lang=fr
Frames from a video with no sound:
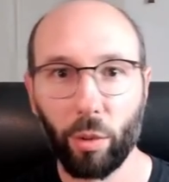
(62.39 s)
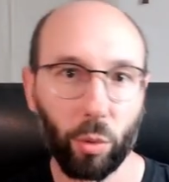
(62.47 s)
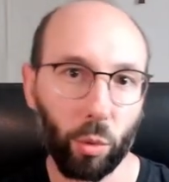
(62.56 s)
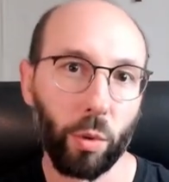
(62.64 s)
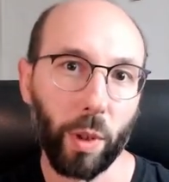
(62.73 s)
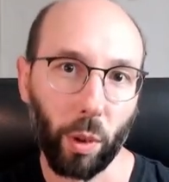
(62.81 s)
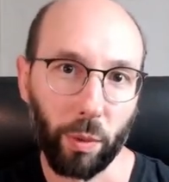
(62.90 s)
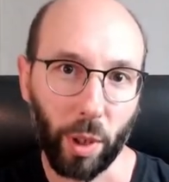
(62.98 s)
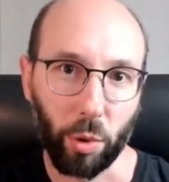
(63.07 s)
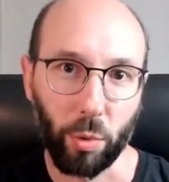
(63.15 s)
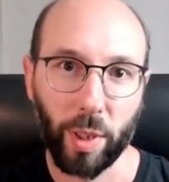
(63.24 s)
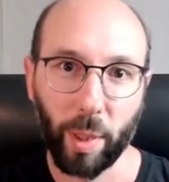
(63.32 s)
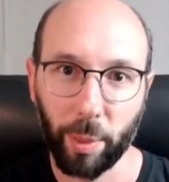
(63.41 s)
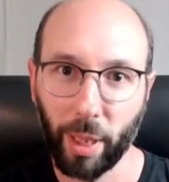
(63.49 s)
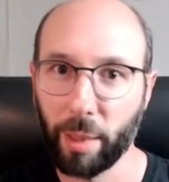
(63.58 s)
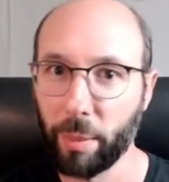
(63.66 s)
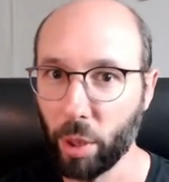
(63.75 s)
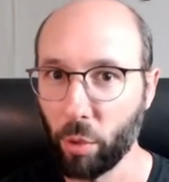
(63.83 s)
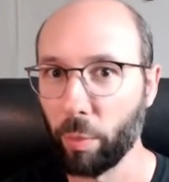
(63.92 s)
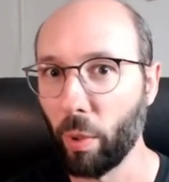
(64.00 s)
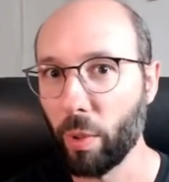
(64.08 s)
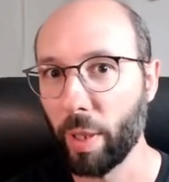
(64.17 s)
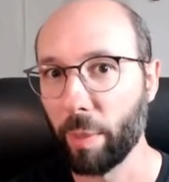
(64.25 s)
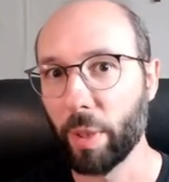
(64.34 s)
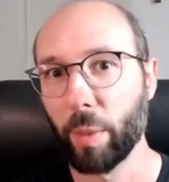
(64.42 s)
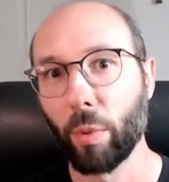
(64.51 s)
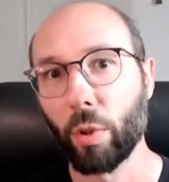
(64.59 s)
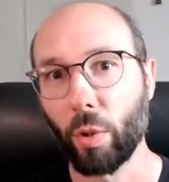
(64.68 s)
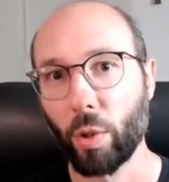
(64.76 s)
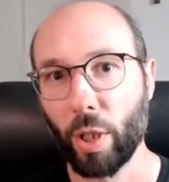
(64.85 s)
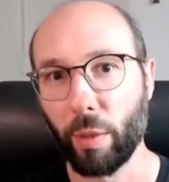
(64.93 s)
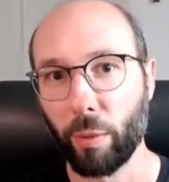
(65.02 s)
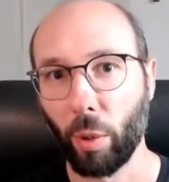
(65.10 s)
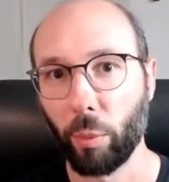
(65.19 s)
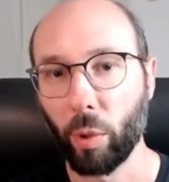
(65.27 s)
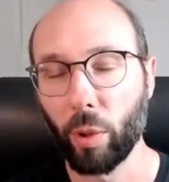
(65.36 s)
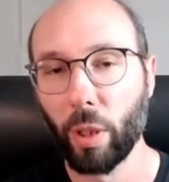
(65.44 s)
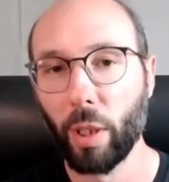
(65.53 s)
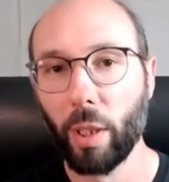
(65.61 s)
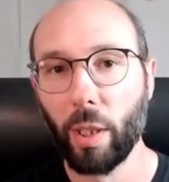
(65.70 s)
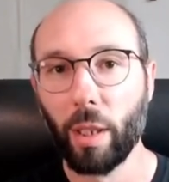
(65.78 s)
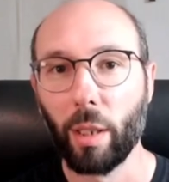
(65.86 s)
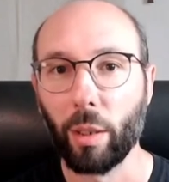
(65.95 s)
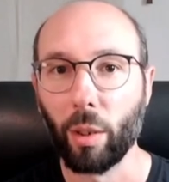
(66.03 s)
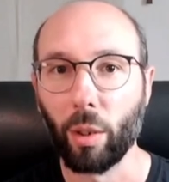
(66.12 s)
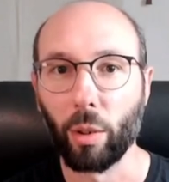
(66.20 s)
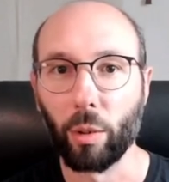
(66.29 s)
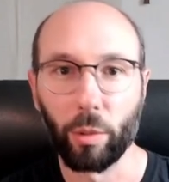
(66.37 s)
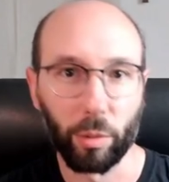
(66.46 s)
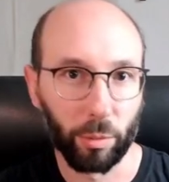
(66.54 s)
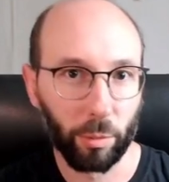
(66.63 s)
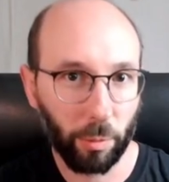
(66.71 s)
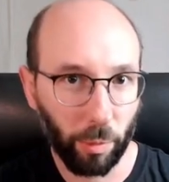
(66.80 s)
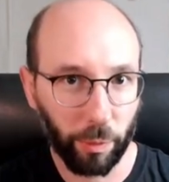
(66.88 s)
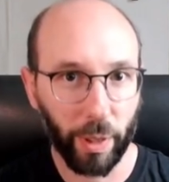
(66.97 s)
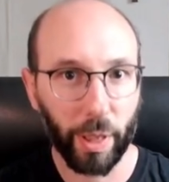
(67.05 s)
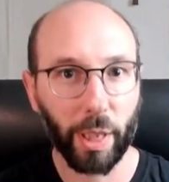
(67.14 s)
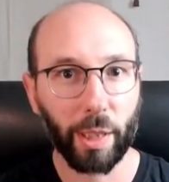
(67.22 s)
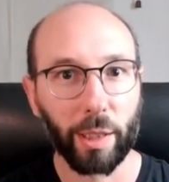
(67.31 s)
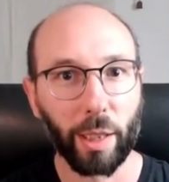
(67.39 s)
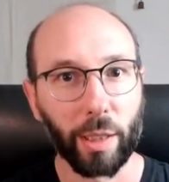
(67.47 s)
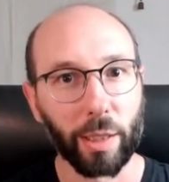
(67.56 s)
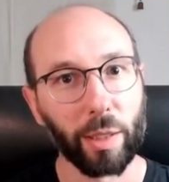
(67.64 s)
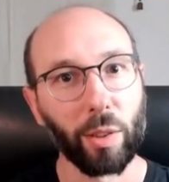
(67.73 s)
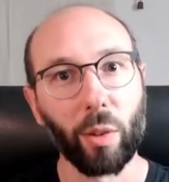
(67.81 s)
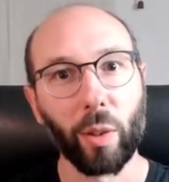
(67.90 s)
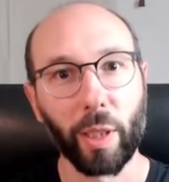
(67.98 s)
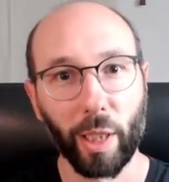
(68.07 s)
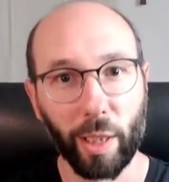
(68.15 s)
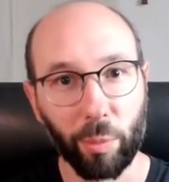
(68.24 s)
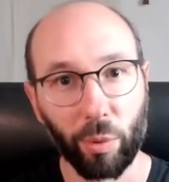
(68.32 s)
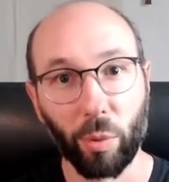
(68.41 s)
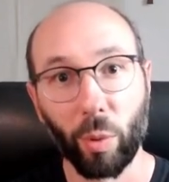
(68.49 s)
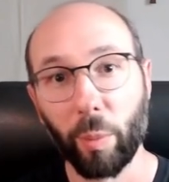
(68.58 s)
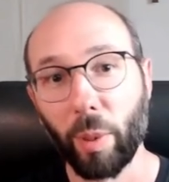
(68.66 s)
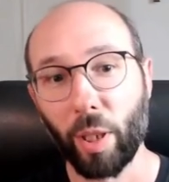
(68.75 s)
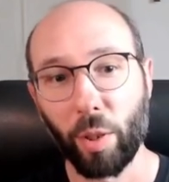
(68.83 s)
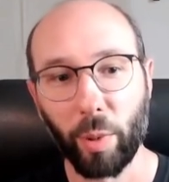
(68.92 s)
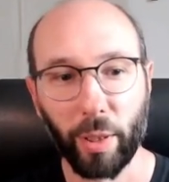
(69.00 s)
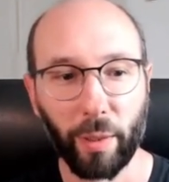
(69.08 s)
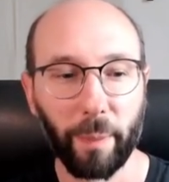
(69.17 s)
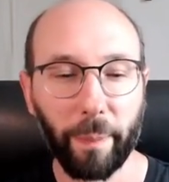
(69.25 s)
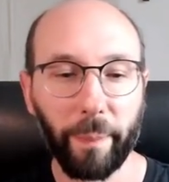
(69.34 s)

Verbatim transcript: Du coup, je vais y revenir juste après, mais je pense un petit peu changer la formule, euh, finir ce qui est existant et aller plus loin par la suite.